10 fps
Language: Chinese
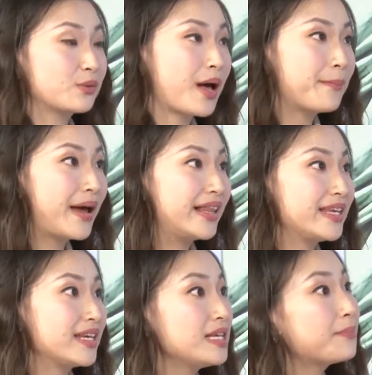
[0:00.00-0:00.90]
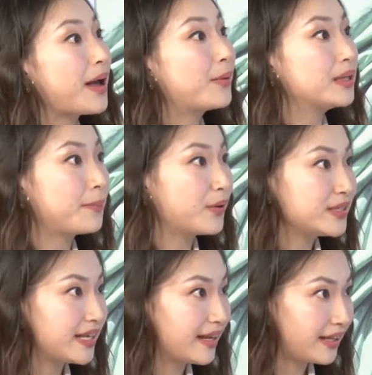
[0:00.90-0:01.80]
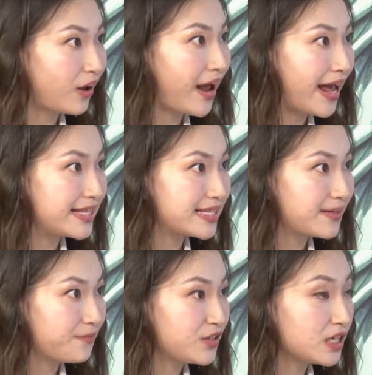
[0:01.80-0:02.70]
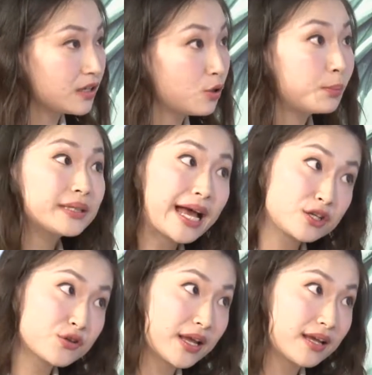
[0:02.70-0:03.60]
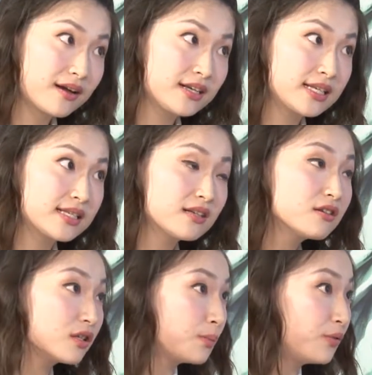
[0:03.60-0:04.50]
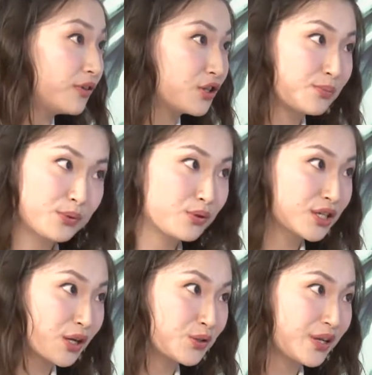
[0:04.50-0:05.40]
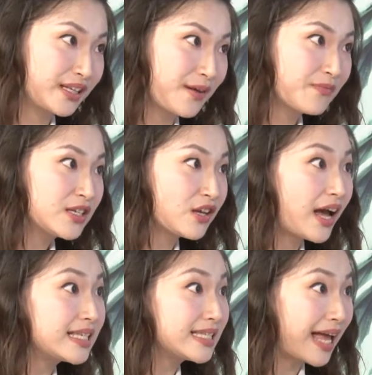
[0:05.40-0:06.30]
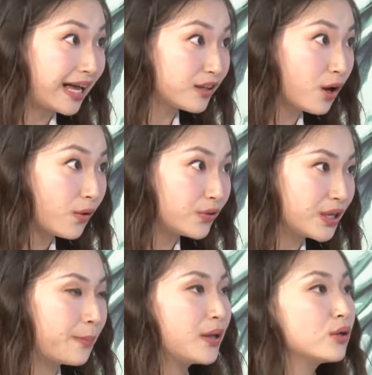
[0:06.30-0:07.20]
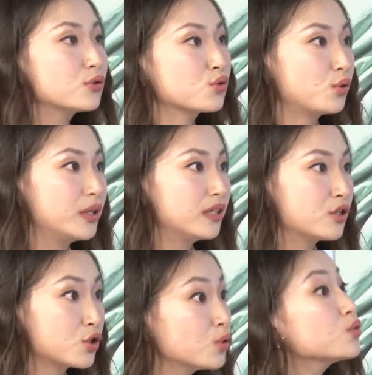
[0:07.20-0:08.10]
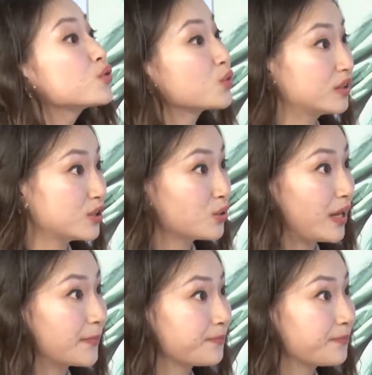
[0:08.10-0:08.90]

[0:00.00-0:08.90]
万买了一个一百万的保险给到孩子，这个又不打税，而且增值的部分是不用上税的。小孩子拿到也没有所谓的收入所得税。嗯，